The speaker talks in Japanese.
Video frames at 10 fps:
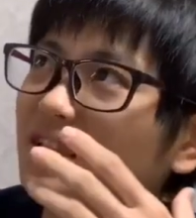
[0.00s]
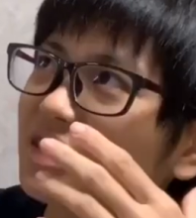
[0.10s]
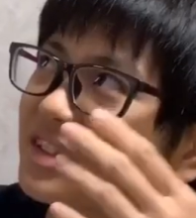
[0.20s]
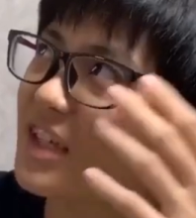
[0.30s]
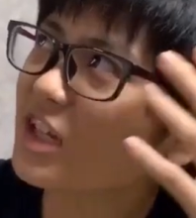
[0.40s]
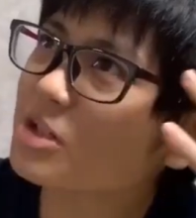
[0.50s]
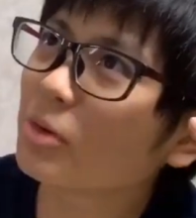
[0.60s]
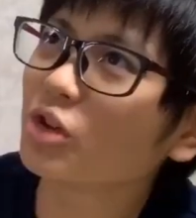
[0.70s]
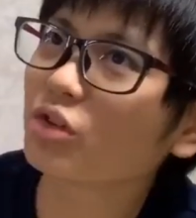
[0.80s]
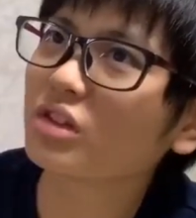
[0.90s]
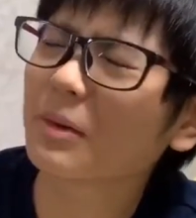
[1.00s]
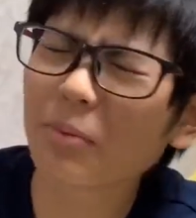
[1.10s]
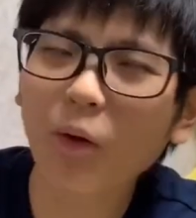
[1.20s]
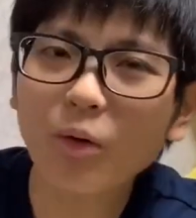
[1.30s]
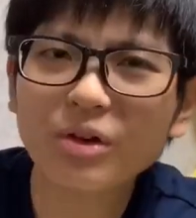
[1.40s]
蹴るものって
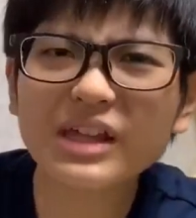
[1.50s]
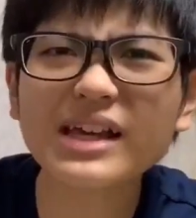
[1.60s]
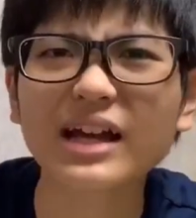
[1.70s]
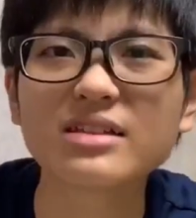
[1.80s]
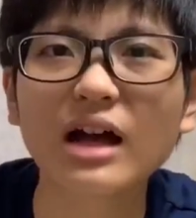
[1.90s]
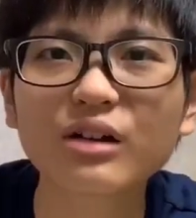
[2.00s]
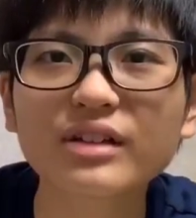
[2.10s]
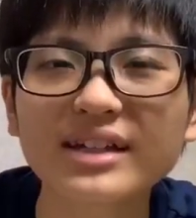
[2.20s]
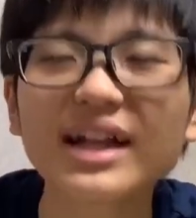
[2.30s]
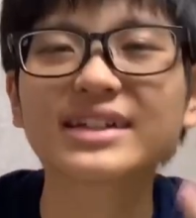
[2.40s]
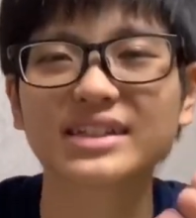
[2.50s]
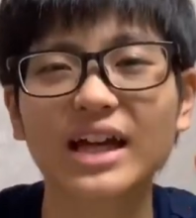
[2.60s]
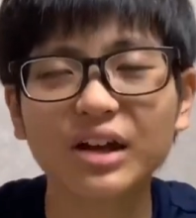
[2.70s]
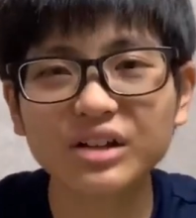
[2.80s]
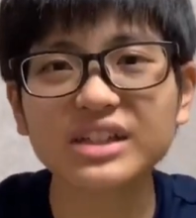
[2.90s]
ボール以外なくないなんかさ、
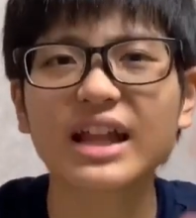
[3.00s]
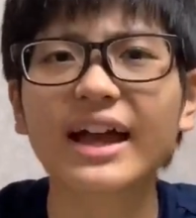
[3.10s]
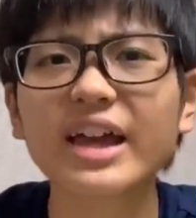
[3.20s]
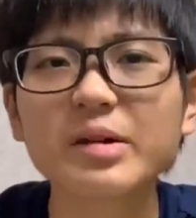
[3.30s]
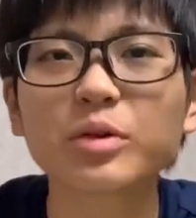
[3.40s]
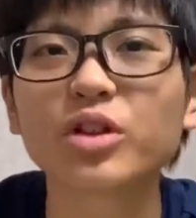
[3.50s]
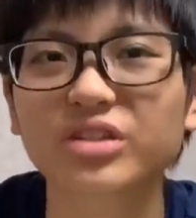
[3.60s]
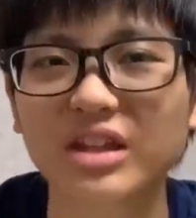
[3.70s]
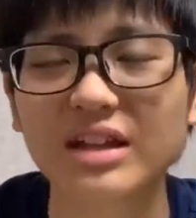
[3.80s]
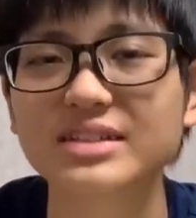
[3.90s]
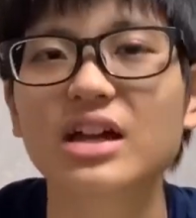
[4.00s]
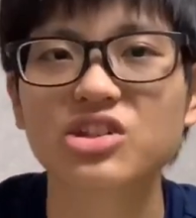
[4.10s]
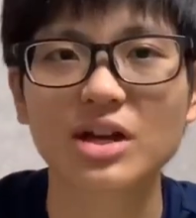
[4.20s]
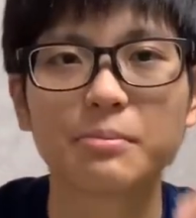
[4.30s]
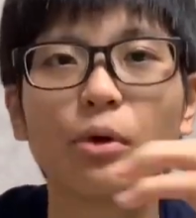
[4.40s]
逆に投げるものたくさんある
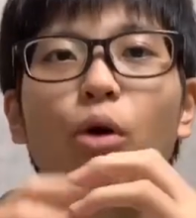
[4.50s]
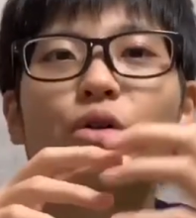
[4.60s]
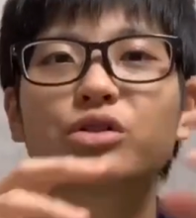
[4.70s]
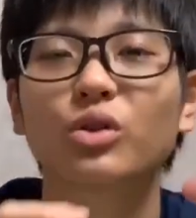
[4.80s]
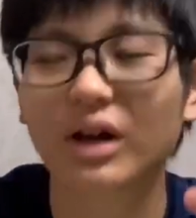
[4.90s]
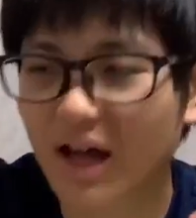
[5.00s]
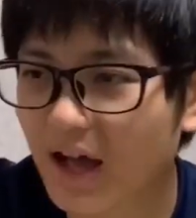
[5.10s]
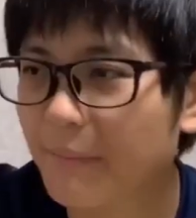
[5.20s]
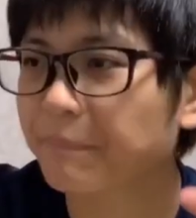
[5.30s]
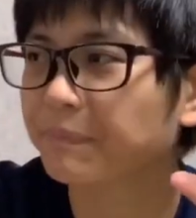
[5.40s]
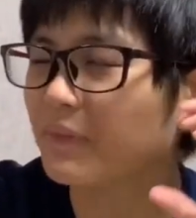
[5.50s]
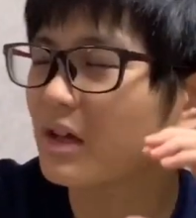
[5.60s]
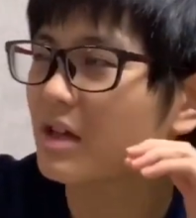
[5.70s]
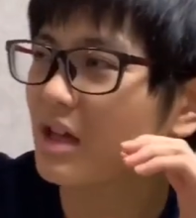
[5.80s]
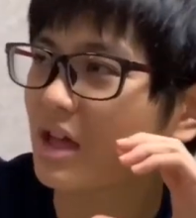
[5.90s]
じゃん。ボールとか、
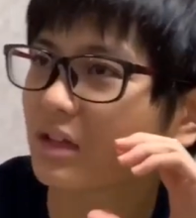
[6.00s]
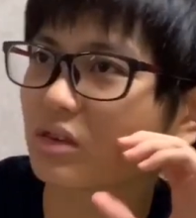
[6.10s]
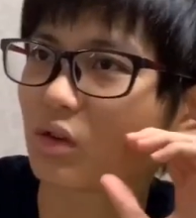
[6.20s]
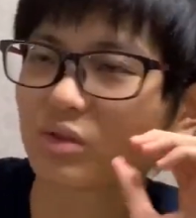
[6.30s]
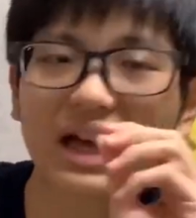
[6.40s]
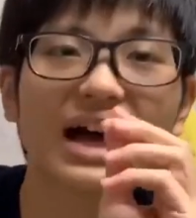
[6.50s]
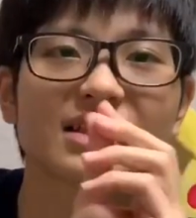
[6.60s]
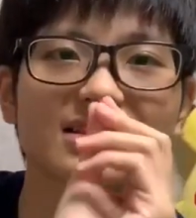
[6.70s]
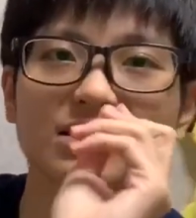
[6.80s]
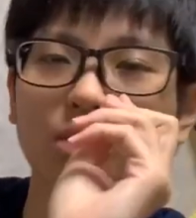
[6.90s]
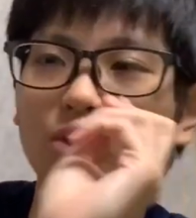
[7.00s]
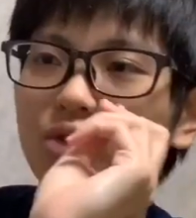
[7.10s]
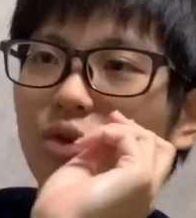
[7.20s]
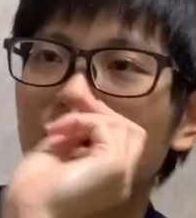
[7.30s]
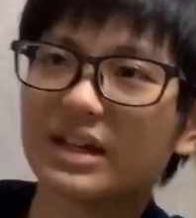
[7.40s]
えー、っと、ダーツのこ
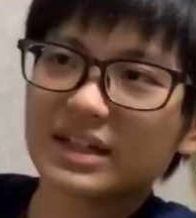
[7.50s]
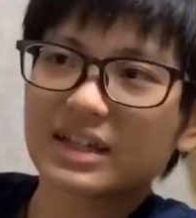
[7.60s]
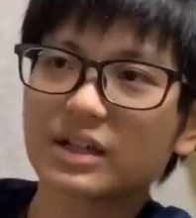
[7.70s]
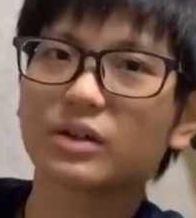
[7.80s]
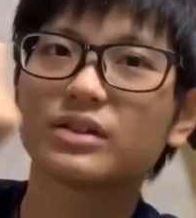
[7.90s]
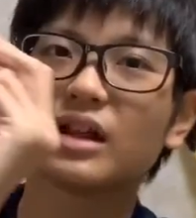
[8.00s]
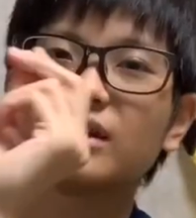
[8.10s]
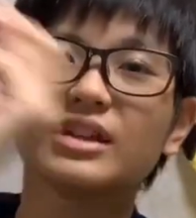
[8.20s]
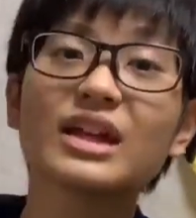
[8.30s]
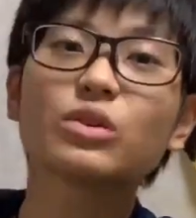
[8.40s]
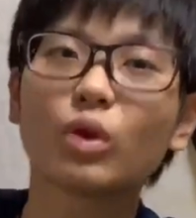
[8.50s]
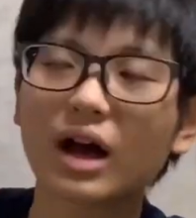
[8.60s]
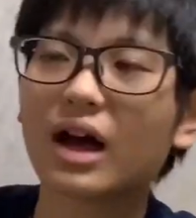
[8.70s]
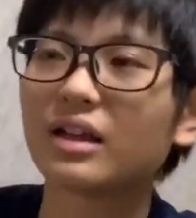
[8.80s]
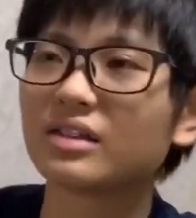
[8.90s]
の、なんで、矢と
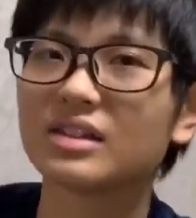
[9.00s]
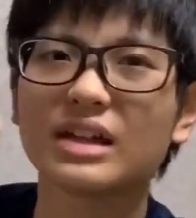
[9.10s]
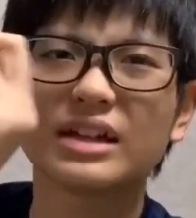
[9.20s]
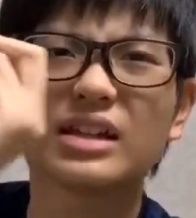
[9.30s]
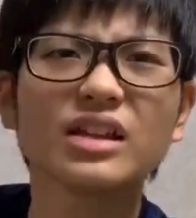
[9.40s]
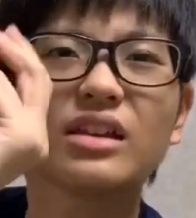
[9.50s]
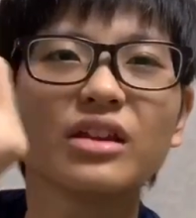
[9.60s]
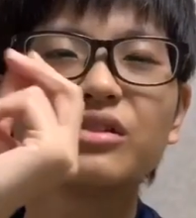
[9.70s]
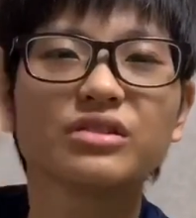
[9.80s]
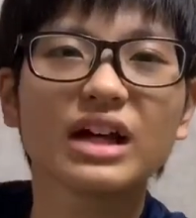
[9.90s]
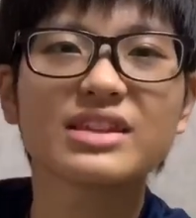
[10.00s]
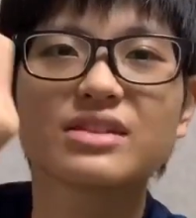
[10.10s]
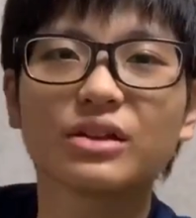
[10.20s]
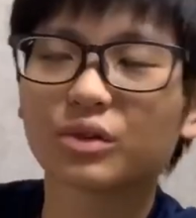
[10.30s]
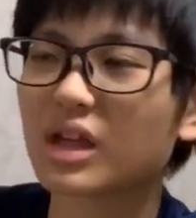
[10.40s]
か、あなんていうの、ダーツ
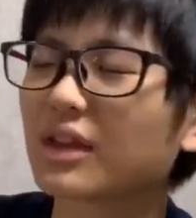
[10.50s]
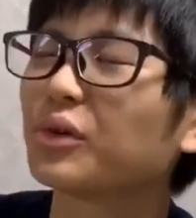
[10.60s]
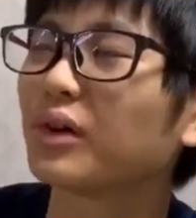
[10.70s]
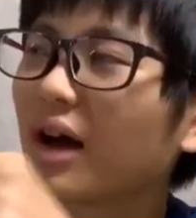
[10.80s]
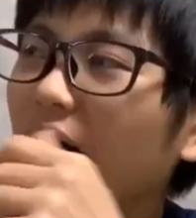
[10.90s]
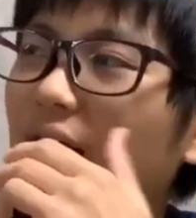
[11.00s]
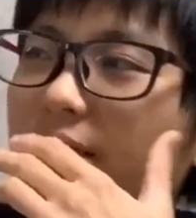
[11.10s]
なの矢とか、